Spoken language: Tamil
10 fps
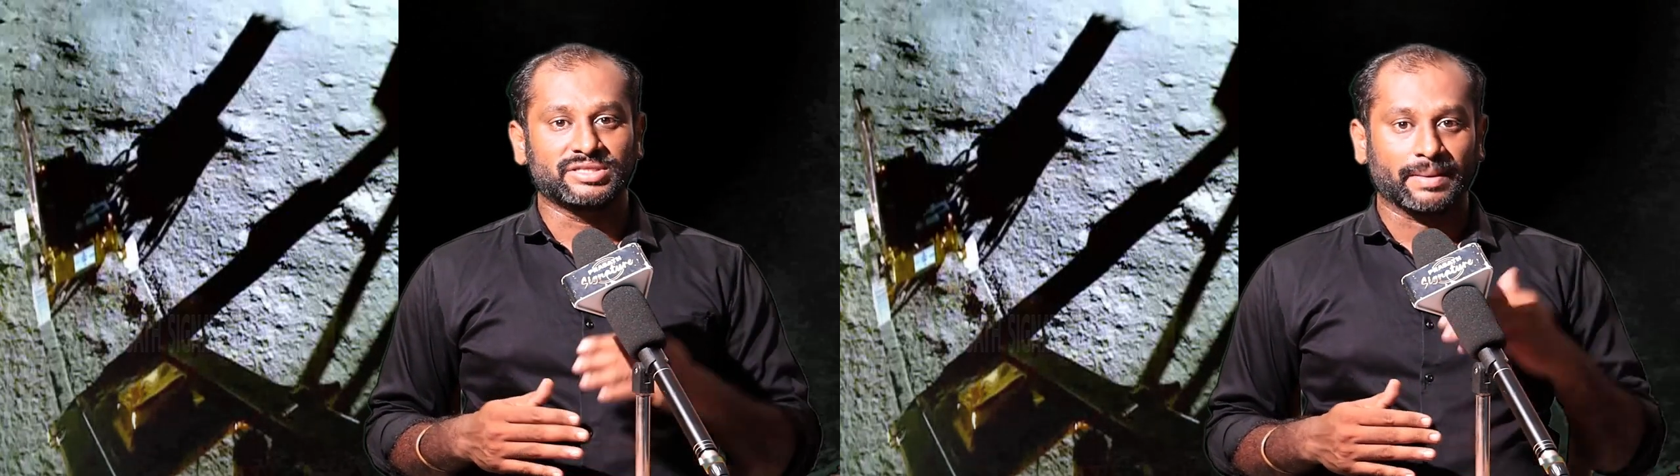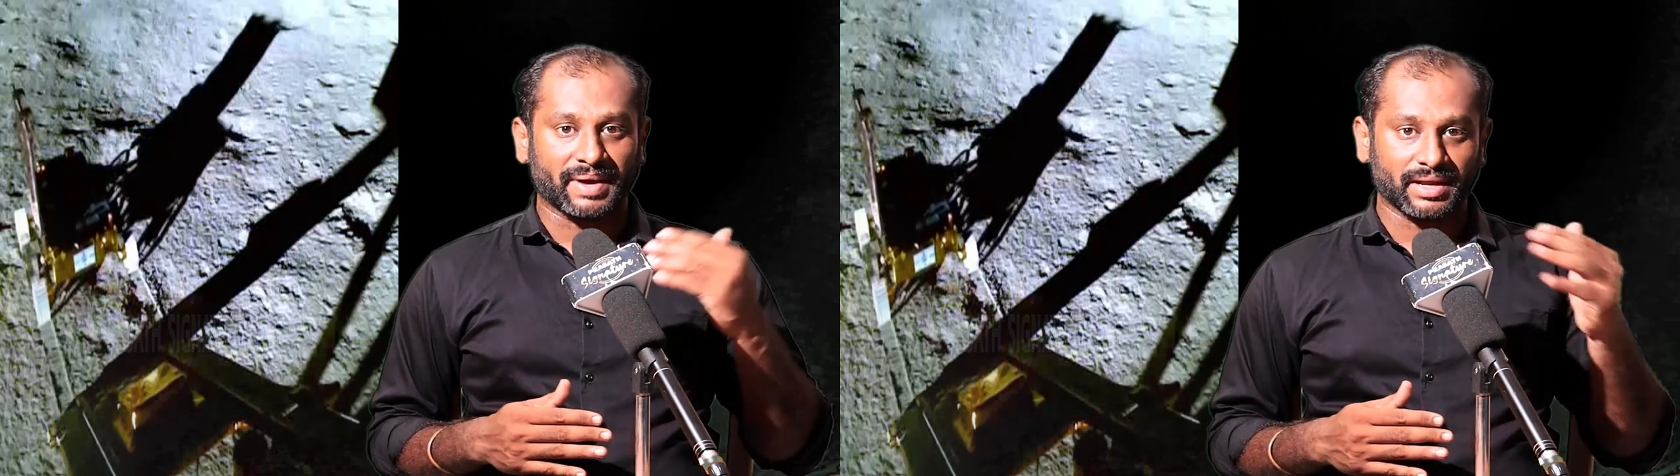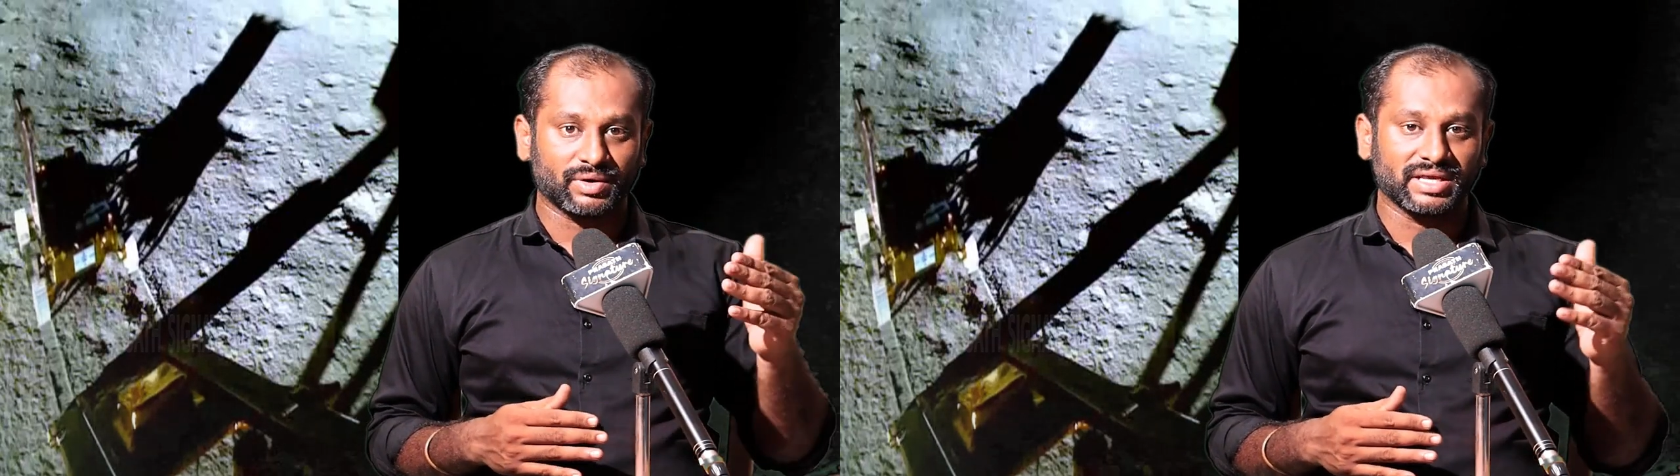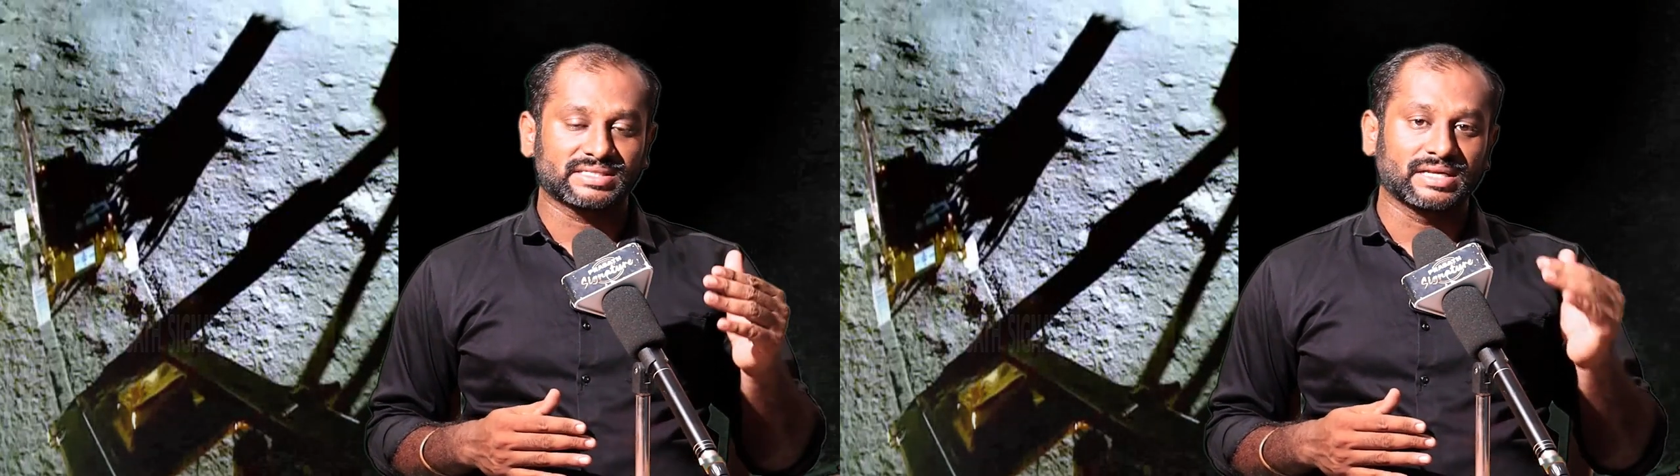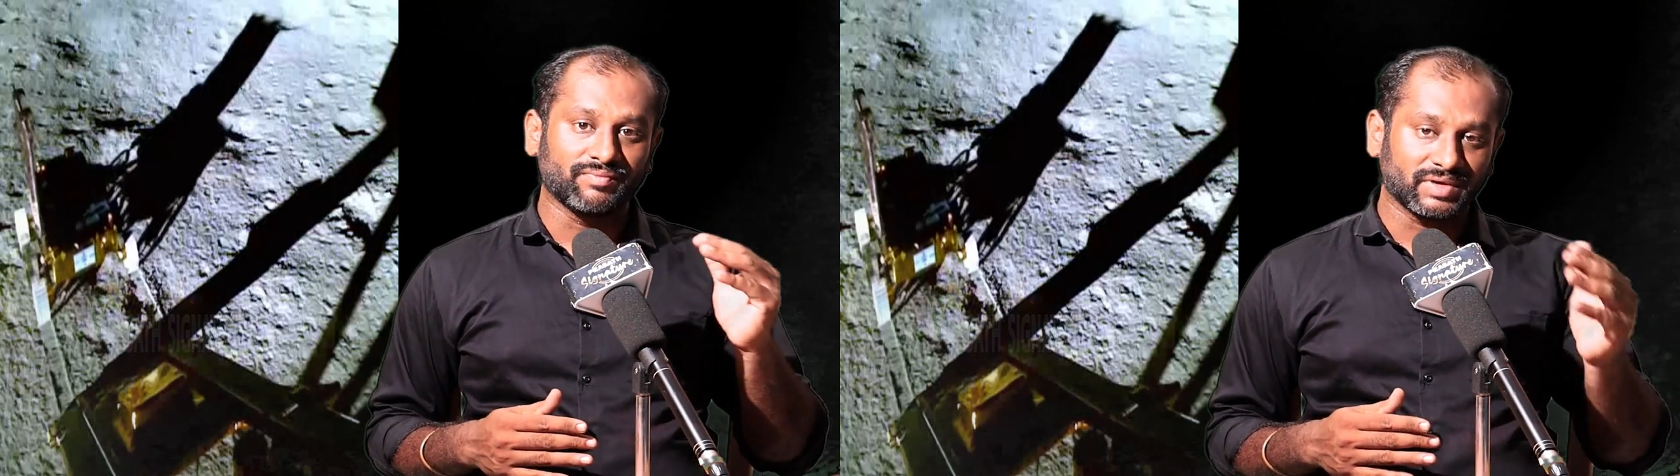ஜப்பானுடைய
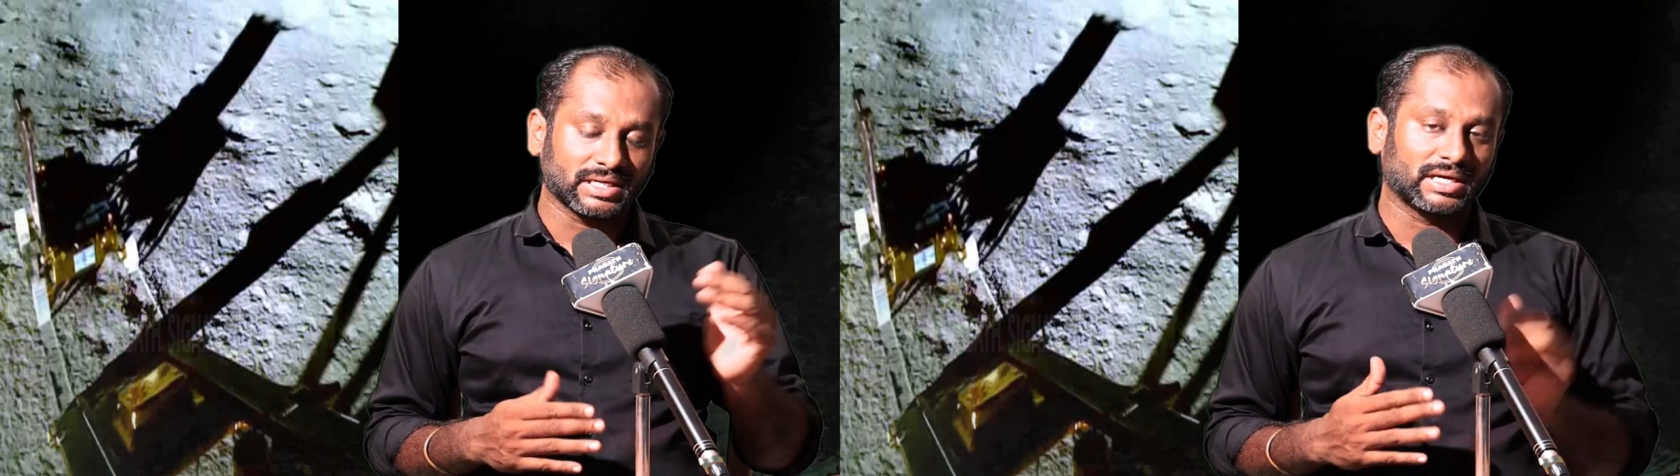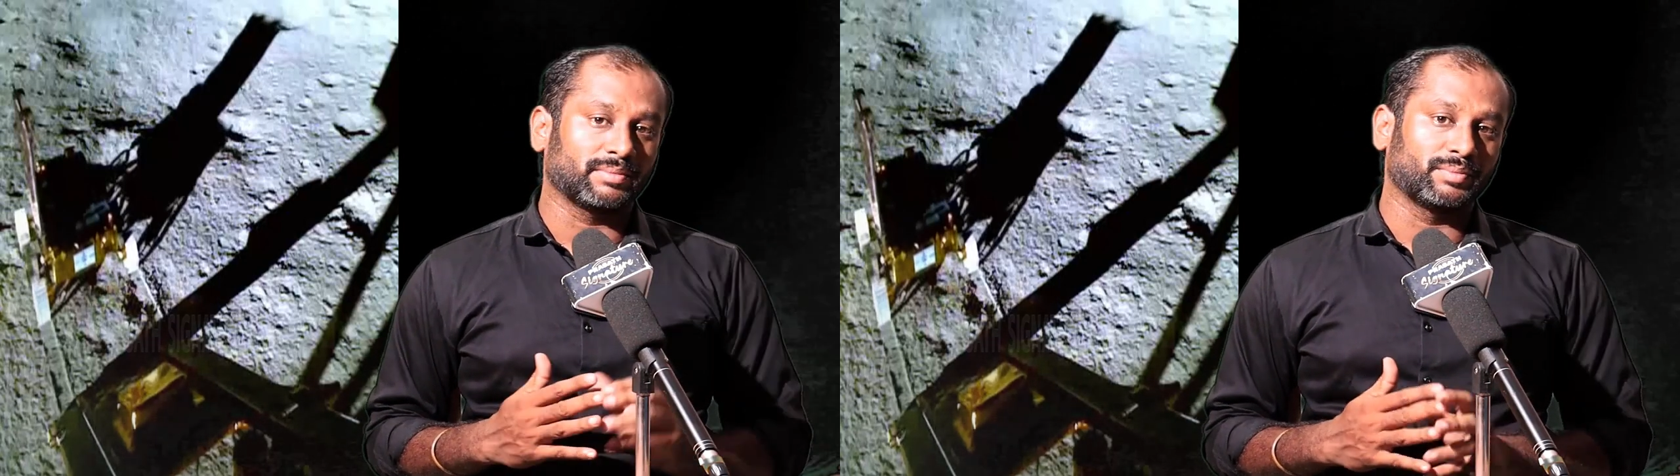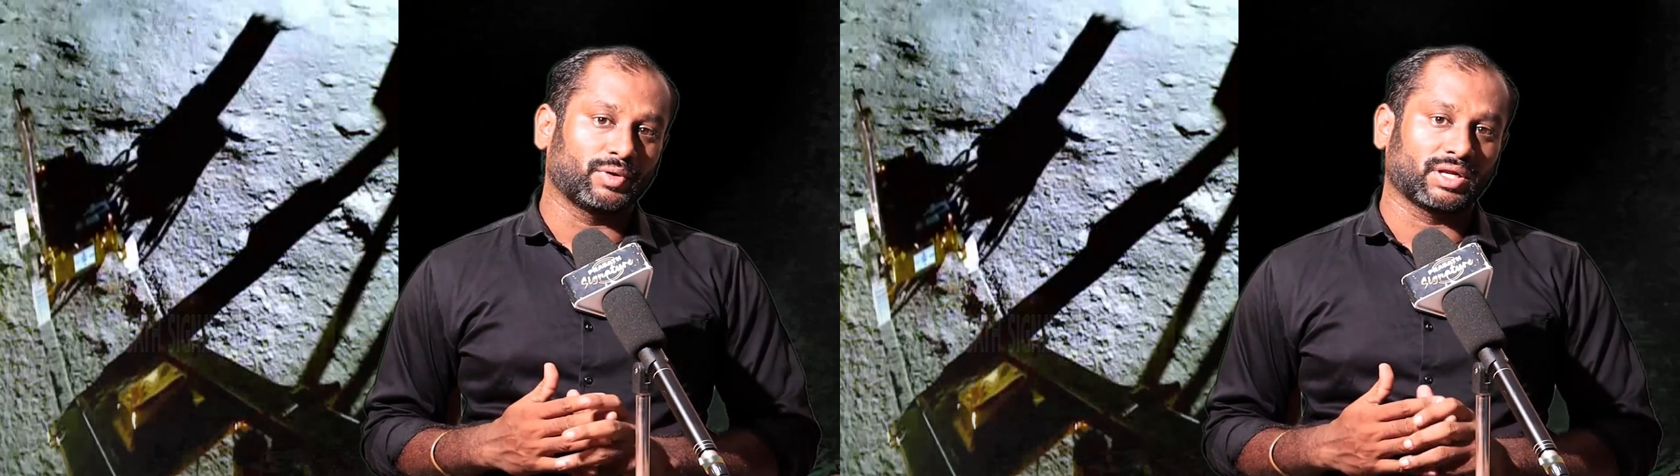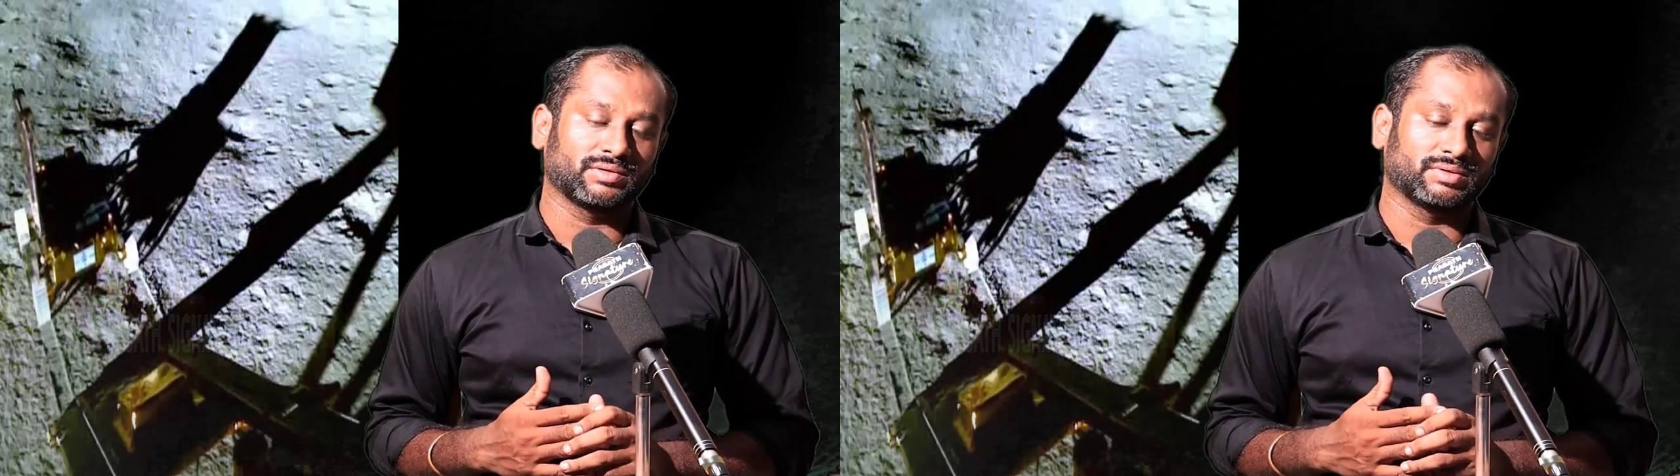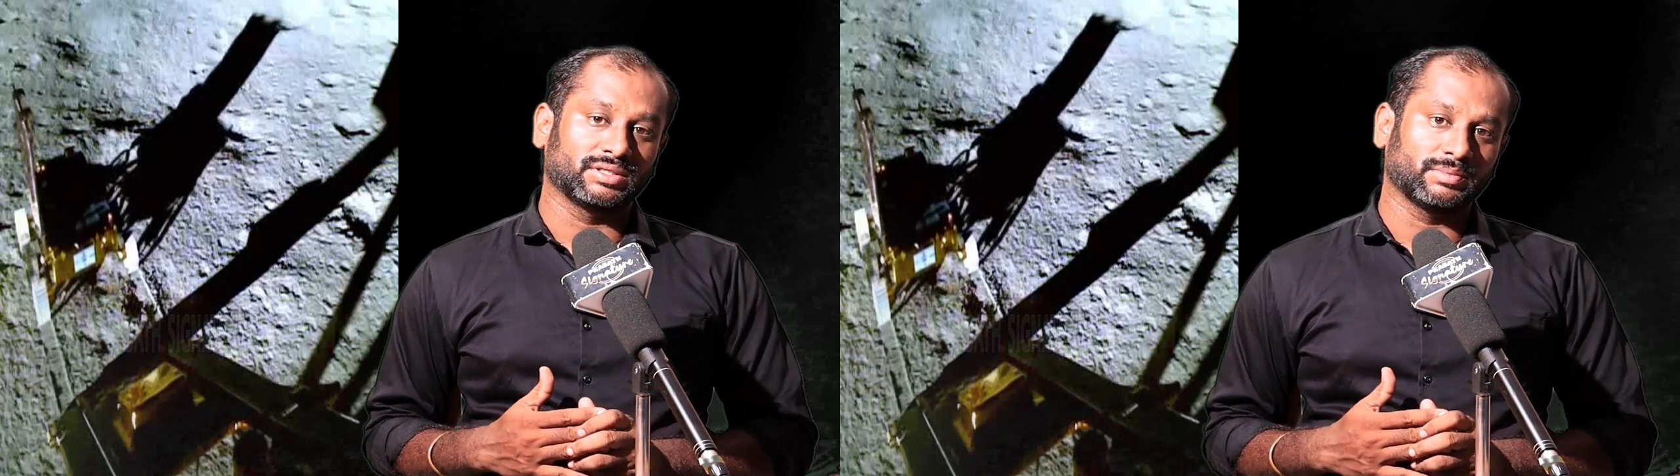ஸ்லிம்மின்களம்
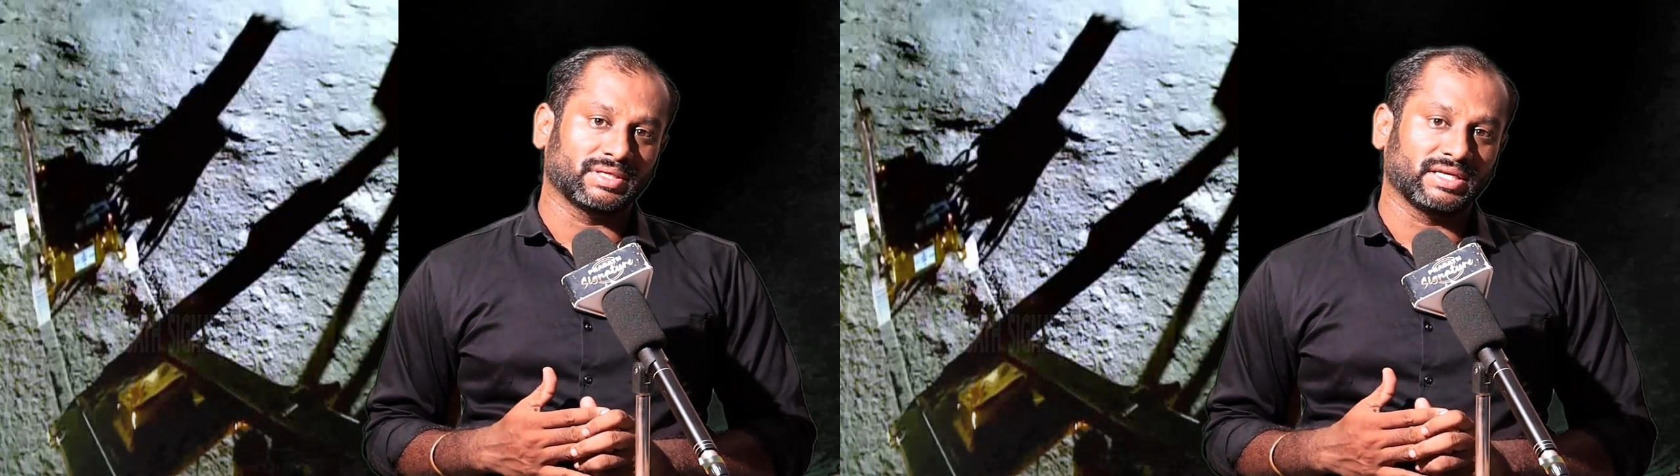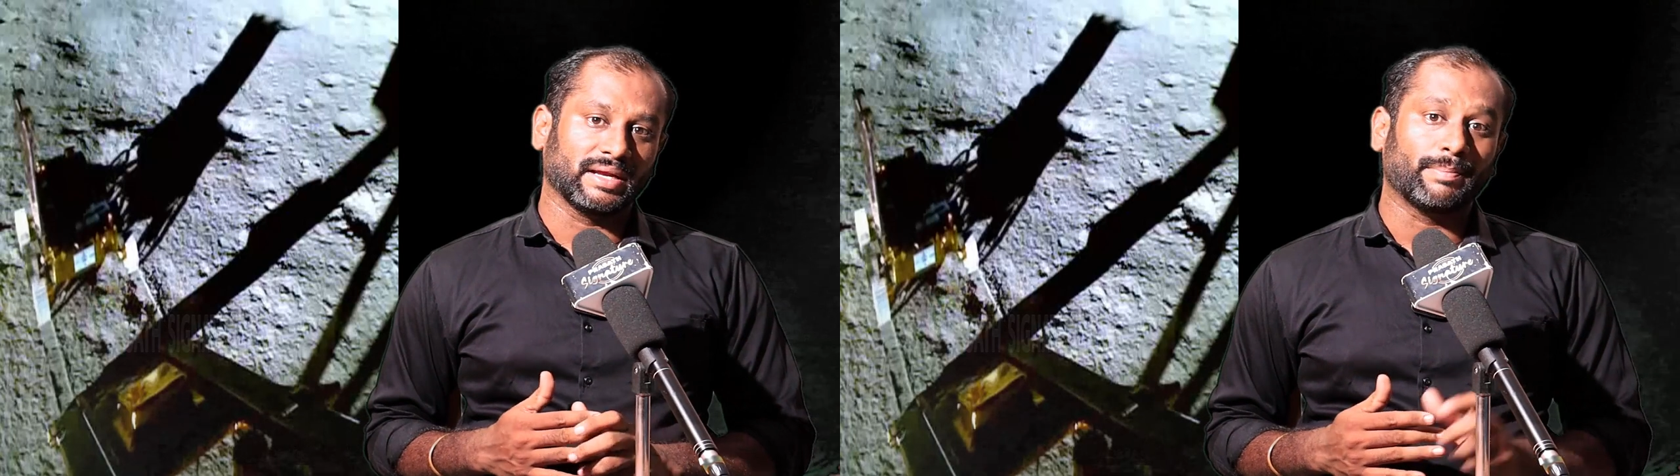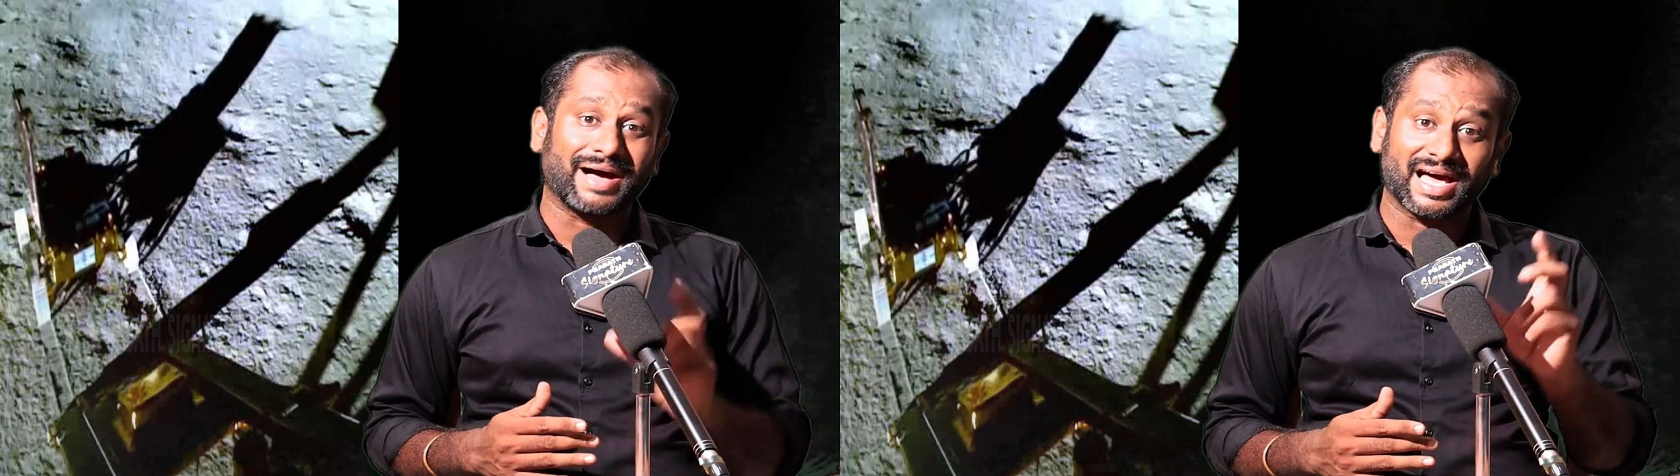போகிறது வந்து பார்த்திங்கன்னா